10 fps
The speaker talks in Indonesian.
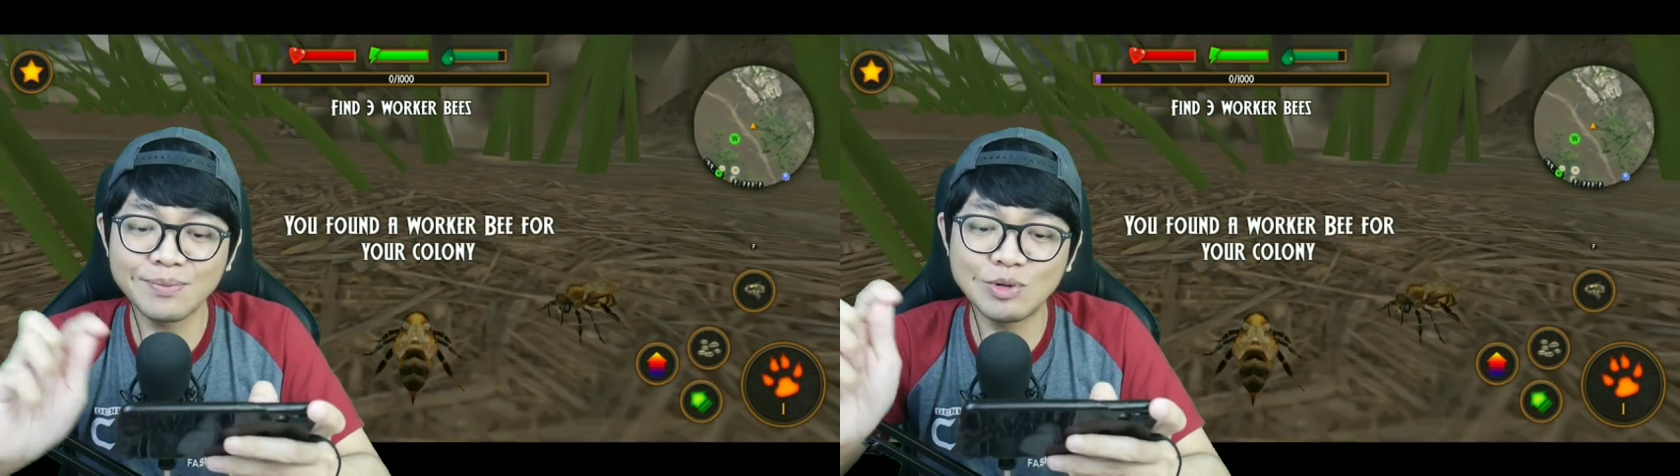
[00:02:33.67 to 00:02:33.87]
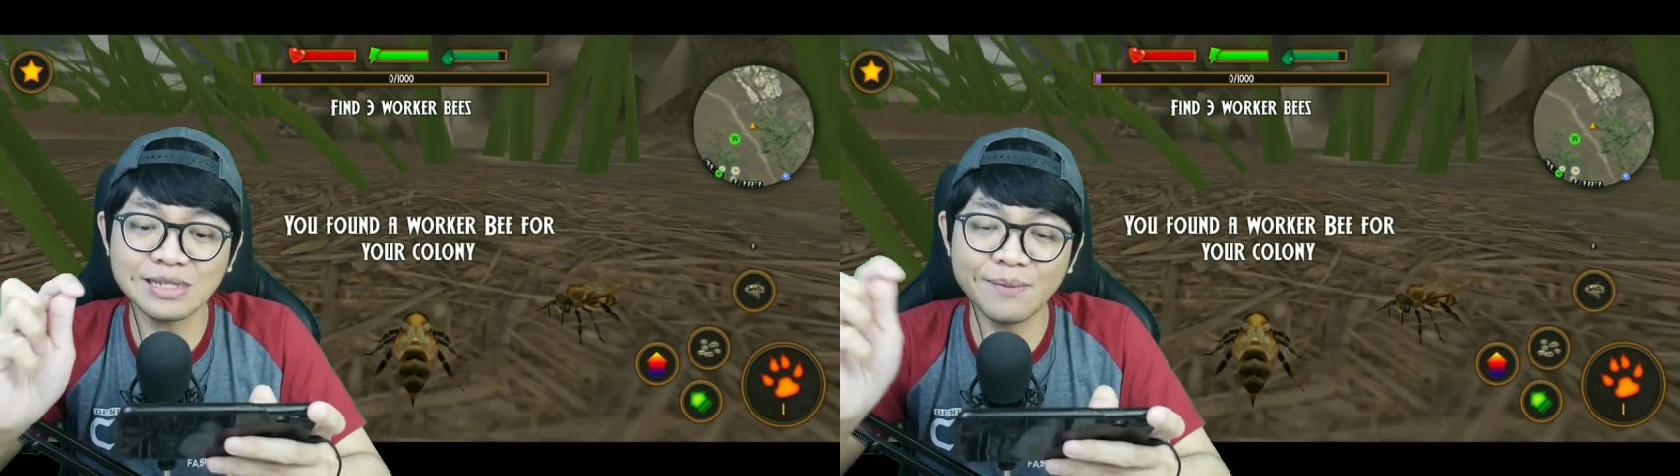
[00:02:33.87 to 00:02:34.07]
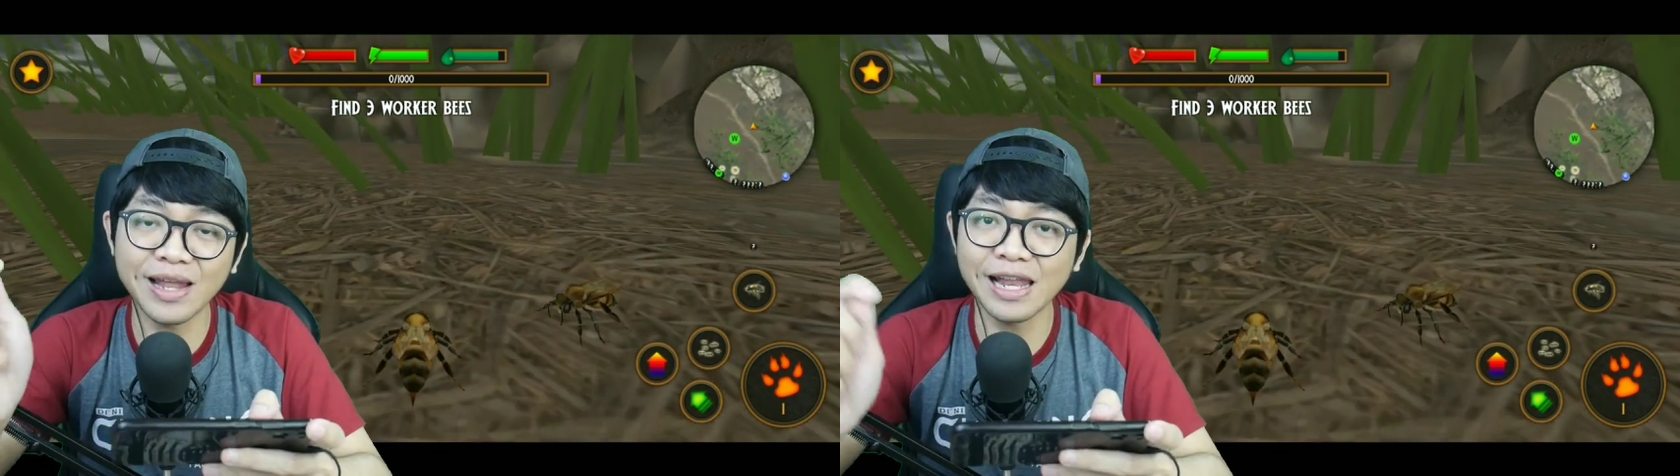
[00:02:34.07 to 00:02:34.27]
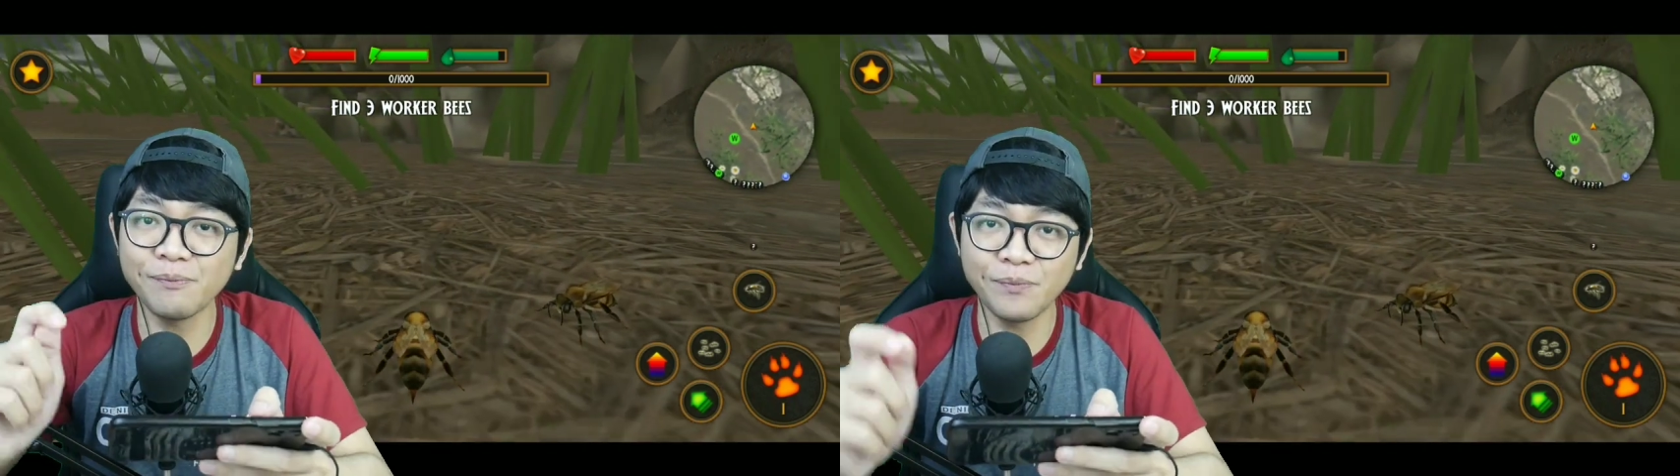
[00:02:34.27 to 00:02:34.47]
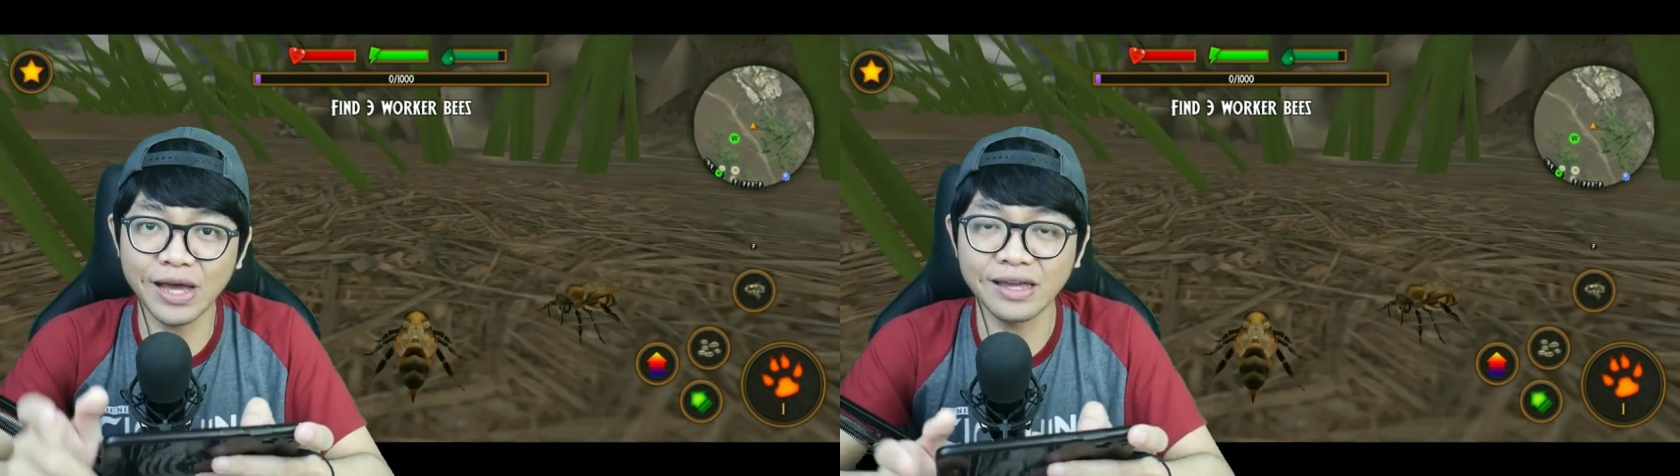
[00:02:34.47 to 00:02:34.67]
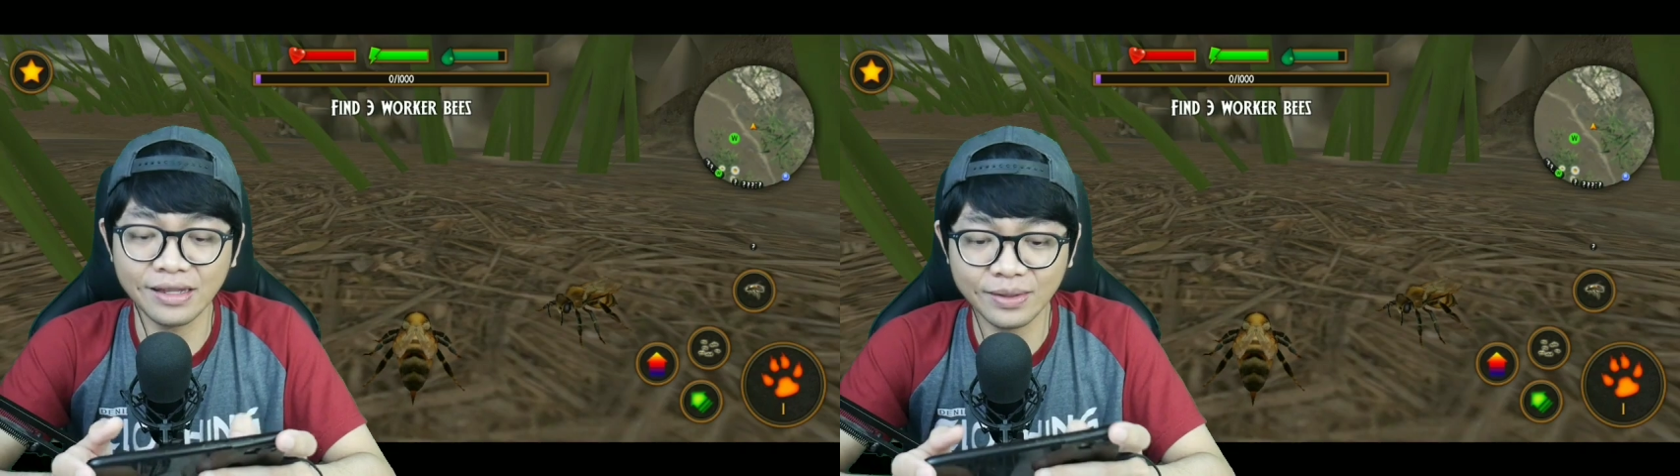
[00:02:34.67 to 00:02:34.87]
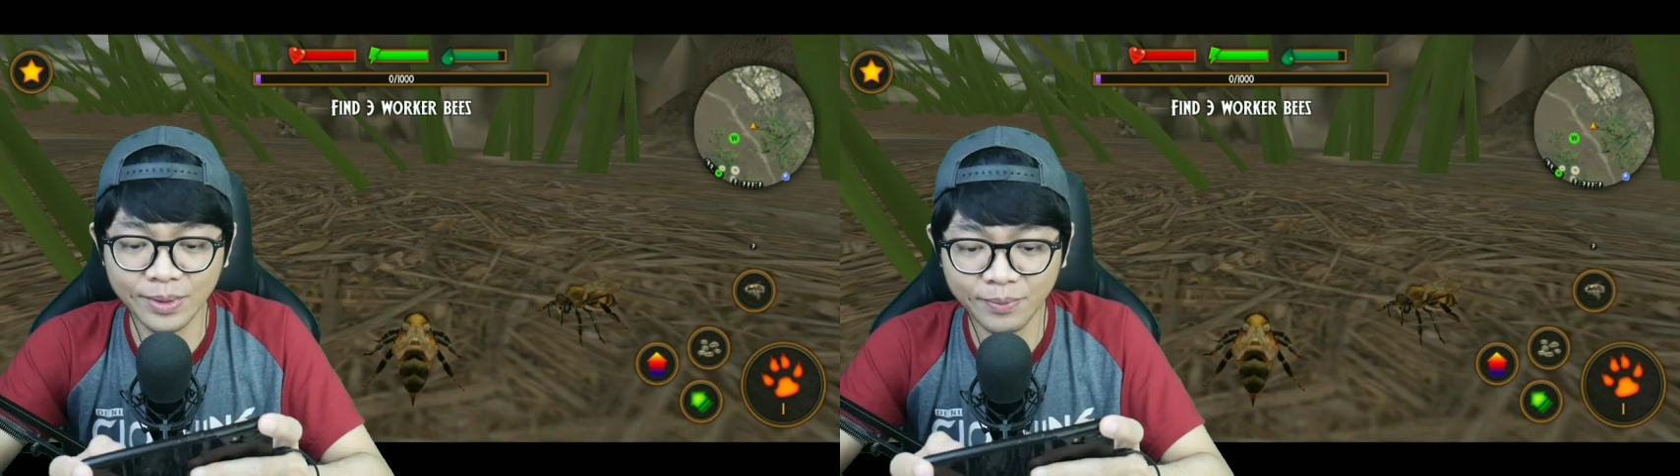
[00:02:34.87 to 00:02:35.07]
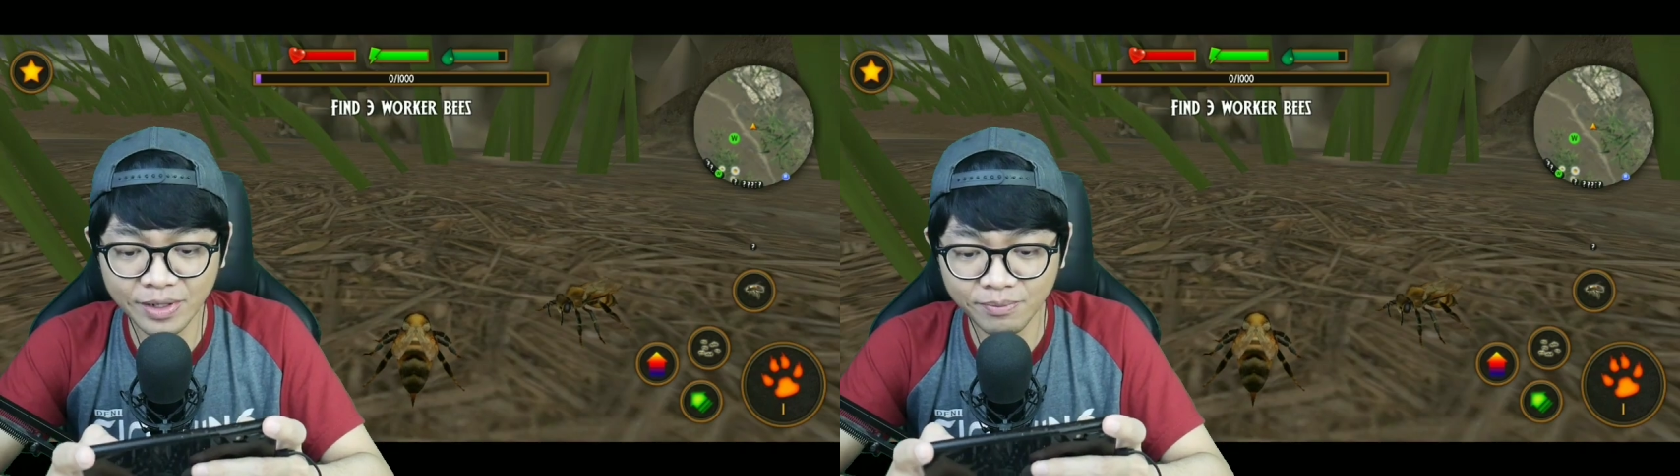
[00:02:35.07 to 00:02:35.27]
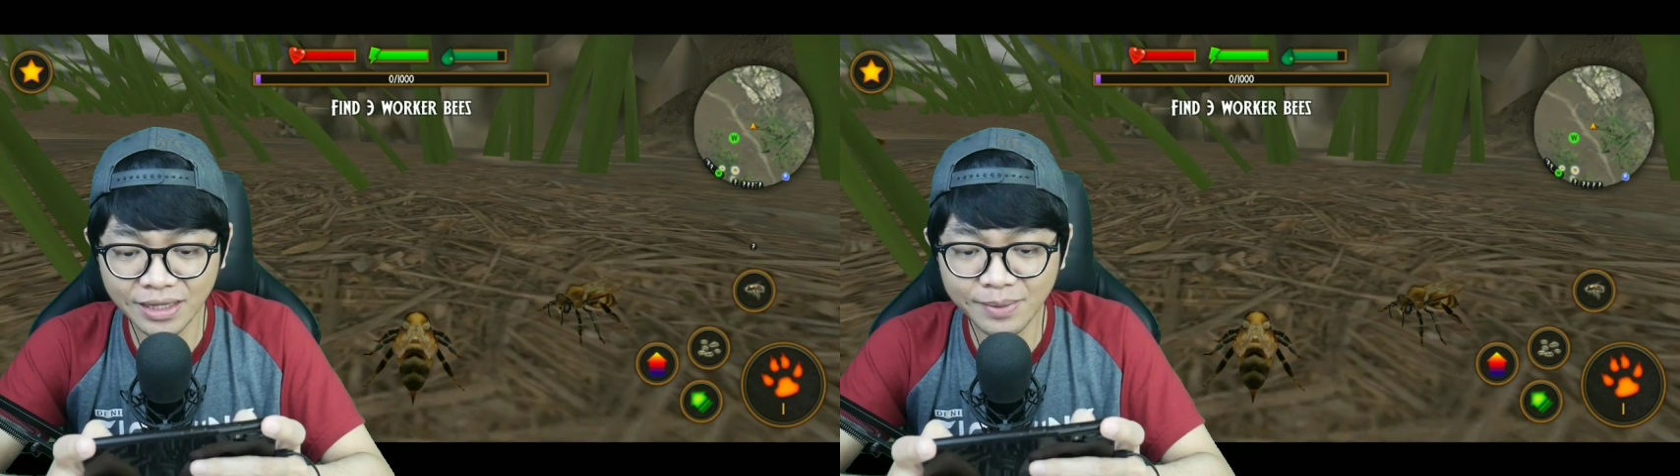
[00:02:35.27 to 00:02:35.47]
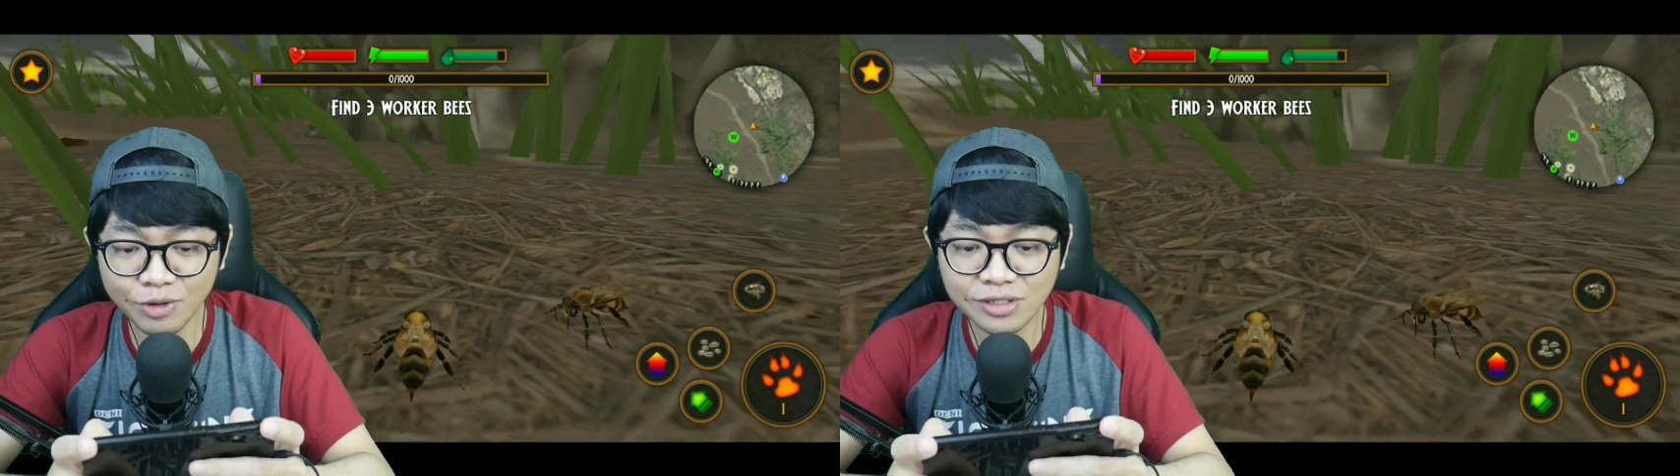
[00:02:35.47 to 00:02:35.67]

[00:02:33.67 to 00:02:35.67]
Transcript: bertemu sama lebah ya teman-teman Bertemu